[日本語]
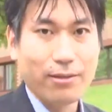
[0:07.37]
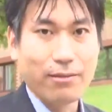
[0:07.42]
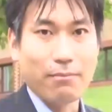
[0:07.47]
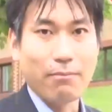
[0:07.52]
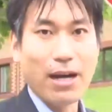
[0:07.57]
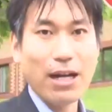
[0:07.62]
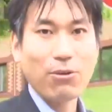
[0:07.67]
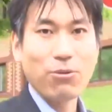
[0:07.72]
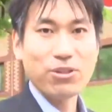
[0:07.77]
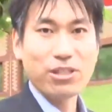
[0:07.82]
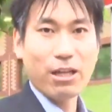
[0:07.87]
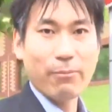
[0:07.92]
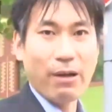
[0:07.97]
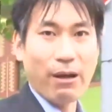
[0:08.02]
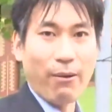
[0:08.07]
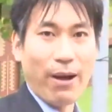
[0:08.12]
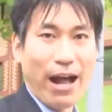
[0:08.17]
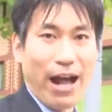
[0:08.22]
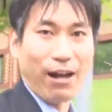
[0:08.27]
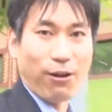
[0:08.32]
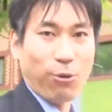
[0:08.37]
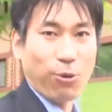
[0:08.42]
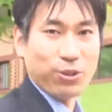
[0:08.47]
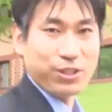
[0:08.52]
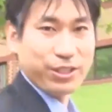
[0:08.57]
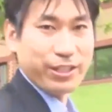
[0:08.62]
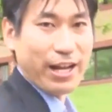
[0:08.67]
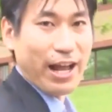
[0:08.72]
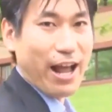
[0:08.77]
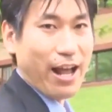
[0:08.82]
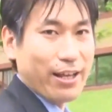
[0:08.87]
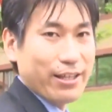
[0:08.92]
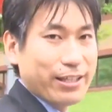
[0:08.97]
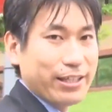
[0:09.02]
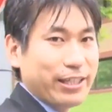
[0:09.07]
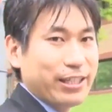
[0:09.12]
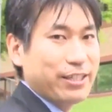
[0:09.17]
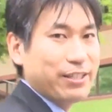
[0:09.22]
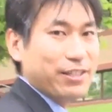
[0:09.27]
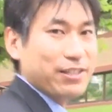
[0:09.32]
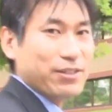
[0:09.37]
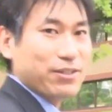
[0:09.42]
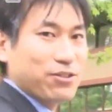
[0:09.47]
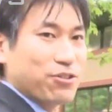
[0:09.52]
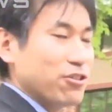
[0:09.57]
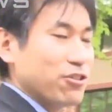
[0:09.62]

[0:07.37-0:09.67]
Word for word: 眞子さまはこちらイギリス